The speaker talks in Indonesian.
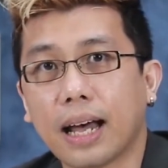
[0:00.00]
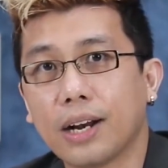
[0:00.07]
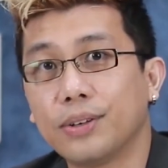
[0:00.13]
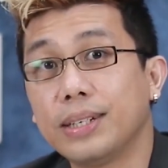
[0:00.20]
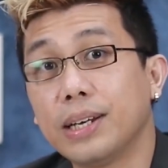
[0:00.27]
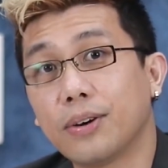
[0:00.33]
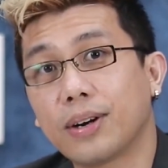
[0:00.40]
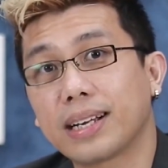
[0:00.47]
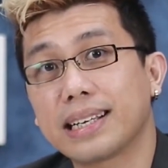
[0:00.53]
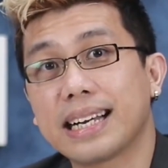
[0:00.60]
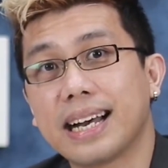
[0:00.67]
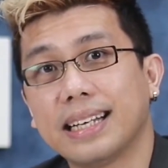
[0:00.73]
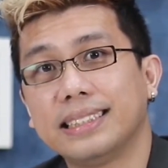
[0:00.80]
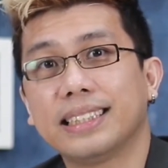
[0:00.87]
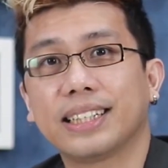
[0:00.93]
kalau dia
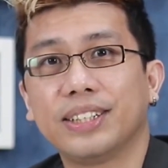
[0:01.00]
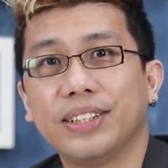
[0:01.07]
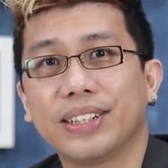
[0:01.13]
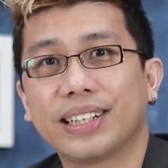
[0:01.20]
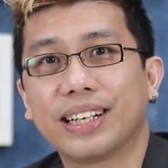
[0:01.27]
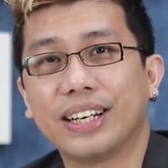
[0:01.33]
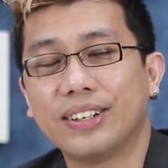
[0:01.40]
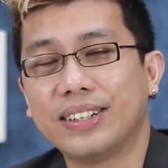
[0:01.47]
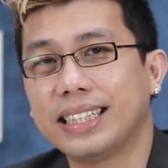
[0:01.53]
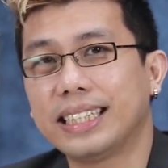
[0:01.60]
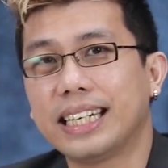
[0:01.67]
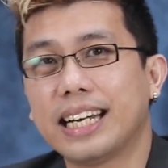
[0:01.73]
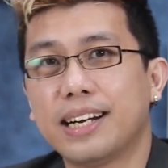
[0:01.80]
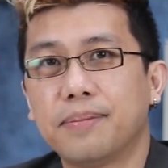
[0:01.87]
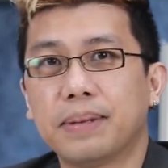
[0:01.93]
orangnya nggak insecure, kalau dia
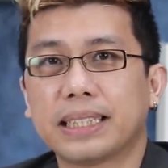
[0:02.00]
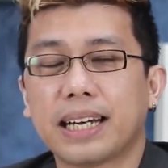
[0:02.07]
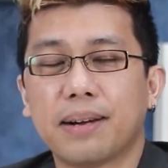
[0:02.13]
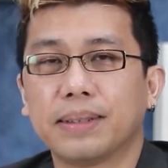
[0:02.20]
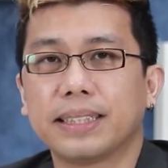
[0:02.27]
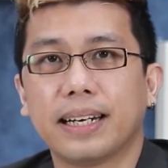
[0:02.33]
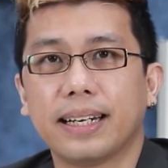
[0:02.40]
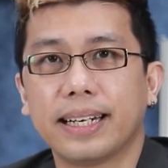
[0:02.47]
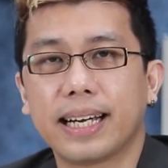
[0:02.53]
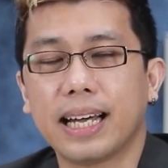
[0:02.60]
tidak ada masalah-masalah